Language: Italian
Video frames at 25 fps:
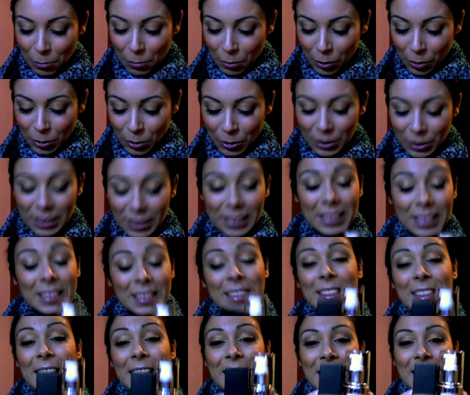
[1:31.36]
Il
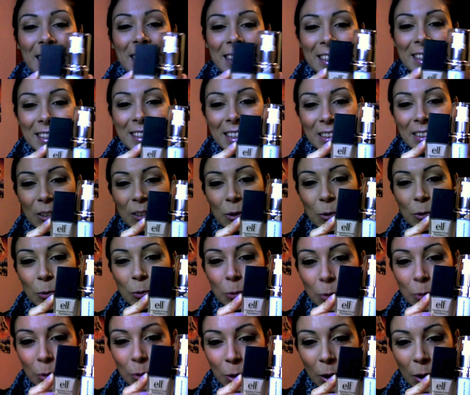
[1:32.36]
fondotinta della linea
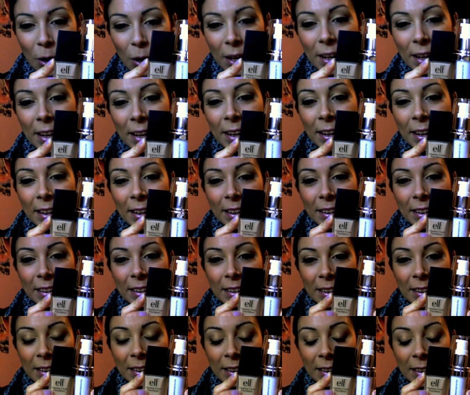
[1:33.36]
Studio e
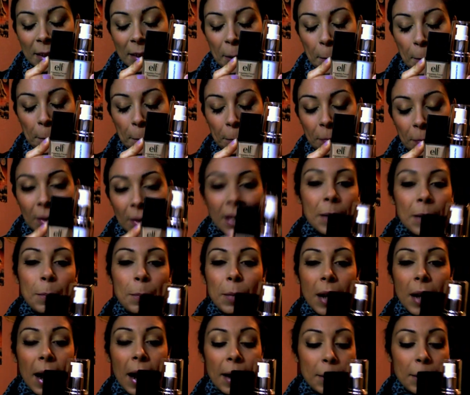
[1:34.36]
uh, il
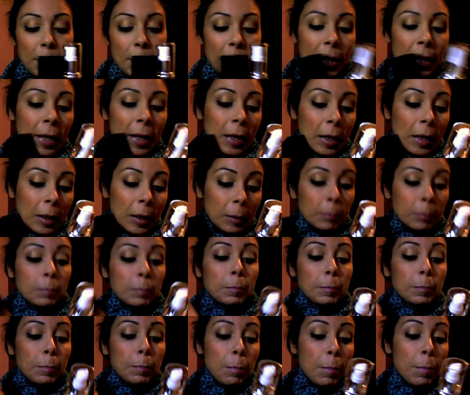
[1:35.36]
primer
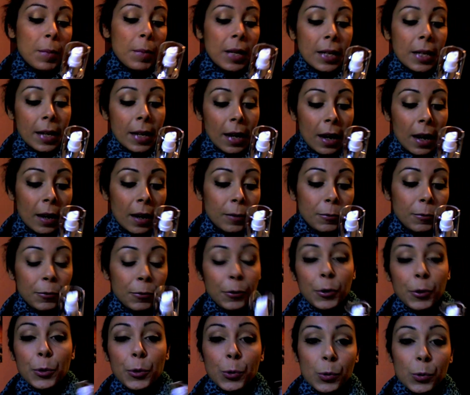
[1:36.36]
Mineral
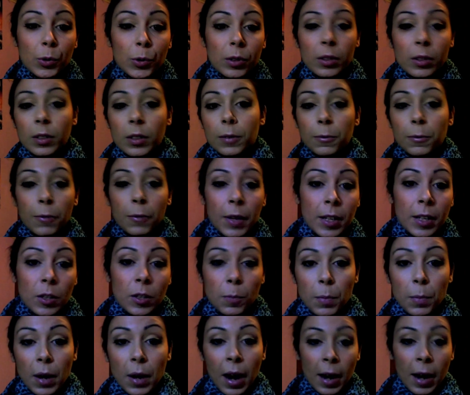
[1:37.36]
Infused
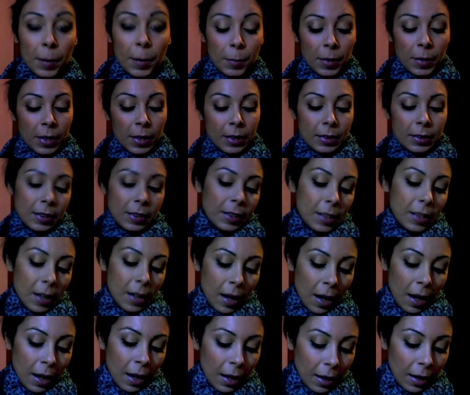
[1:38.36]
Face Primer
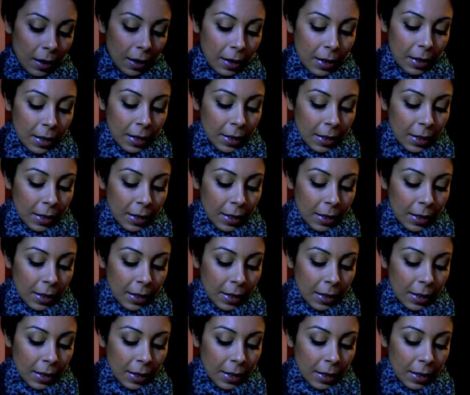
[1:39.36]
della,